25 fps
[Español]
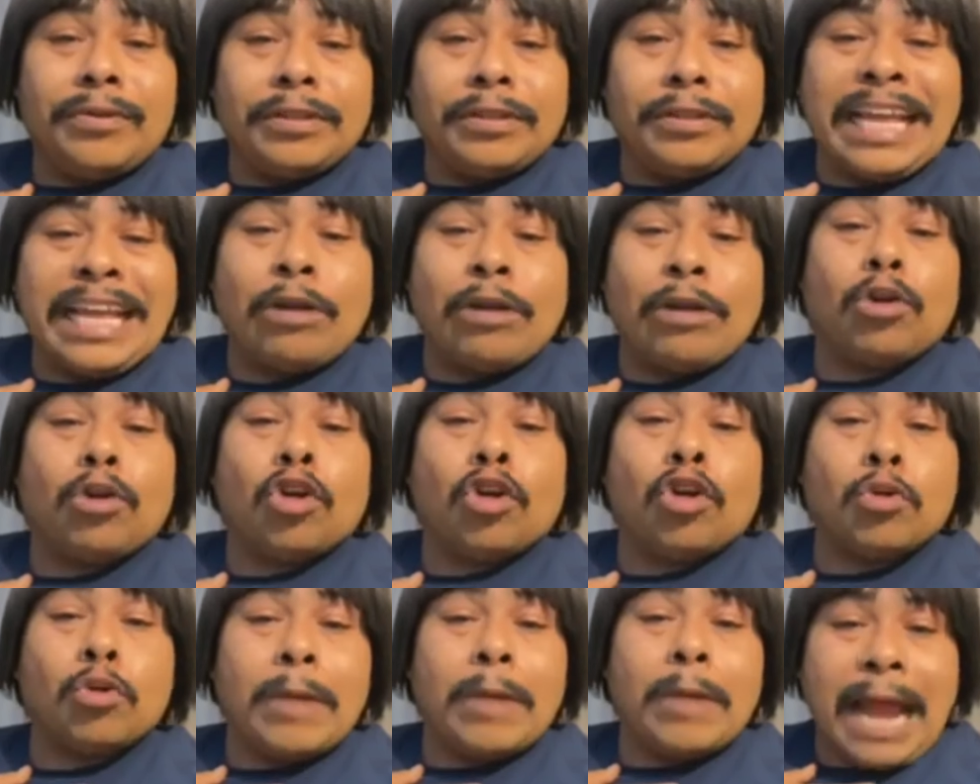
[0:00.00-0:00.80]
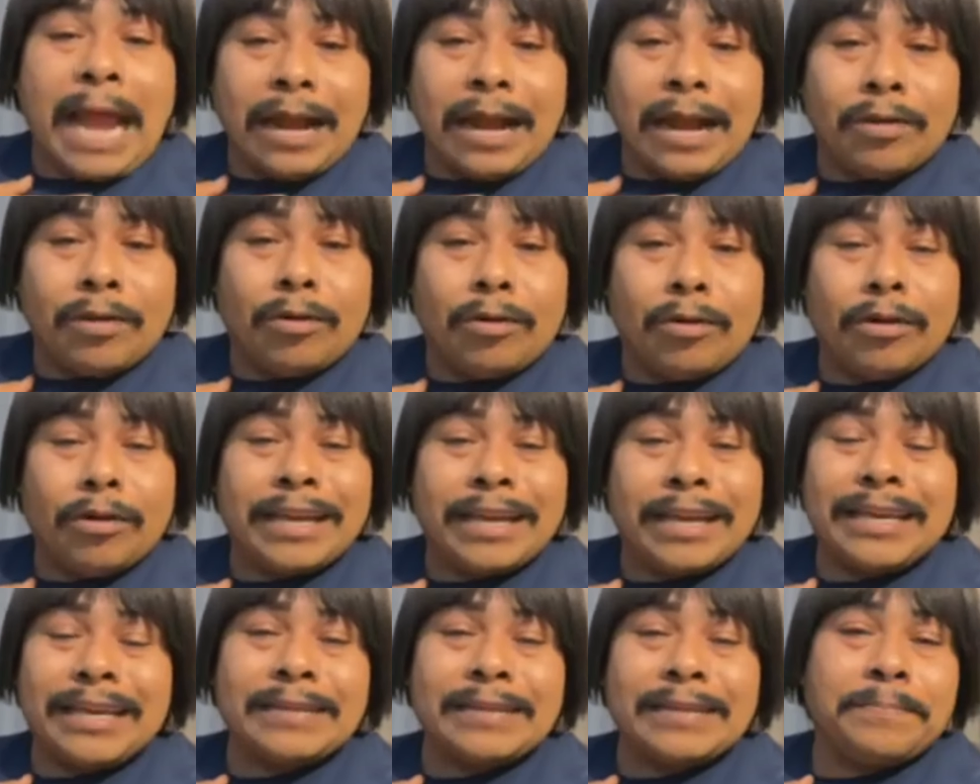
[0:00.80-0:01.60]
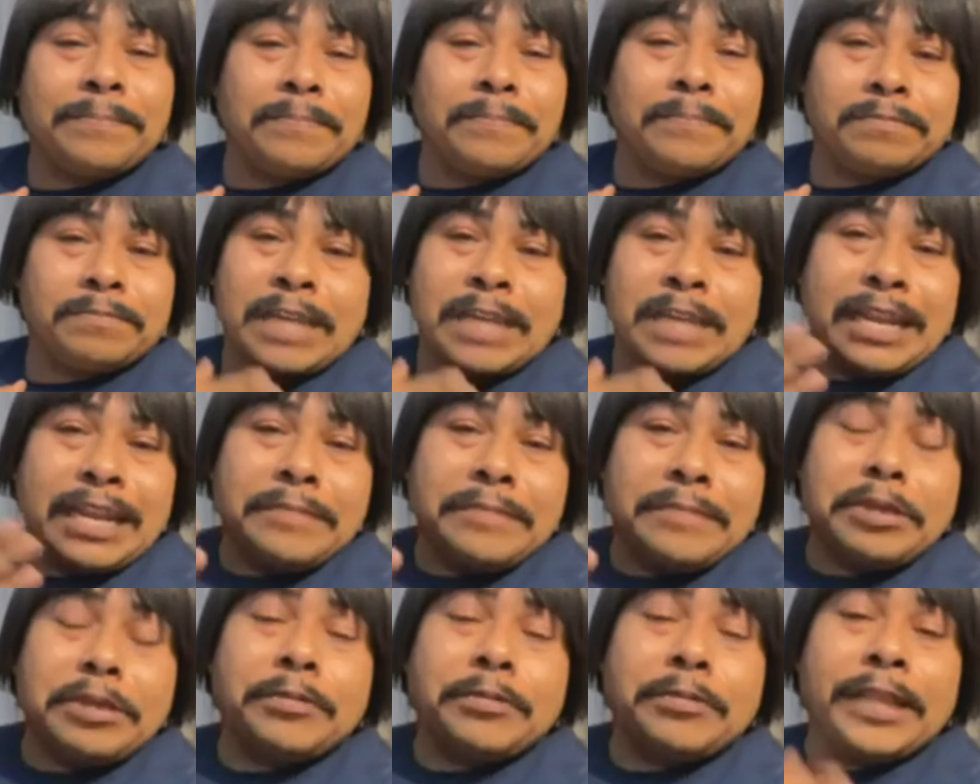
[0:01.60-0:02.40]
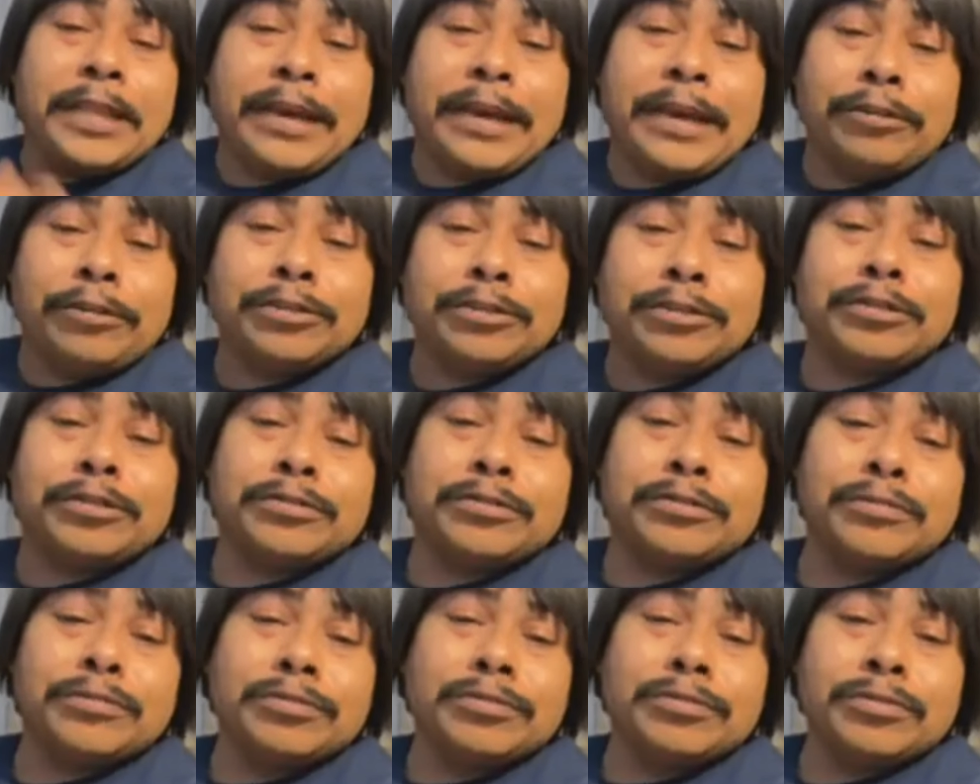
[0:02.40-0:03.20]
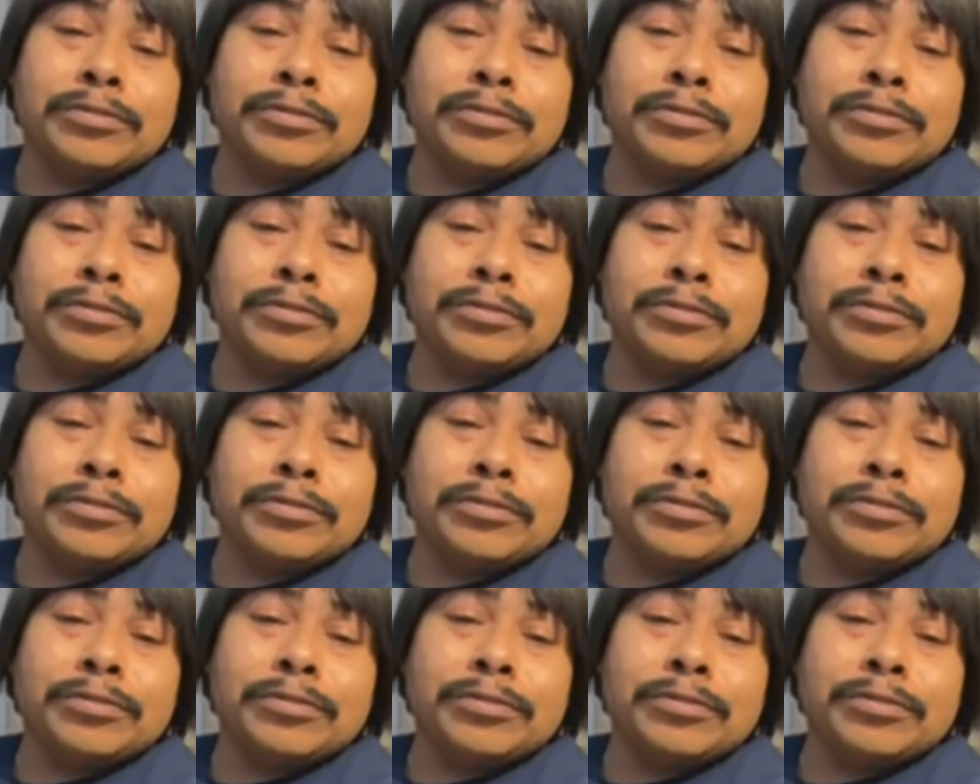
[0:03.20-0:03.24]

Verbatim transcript: de color blanco que salen mis videos,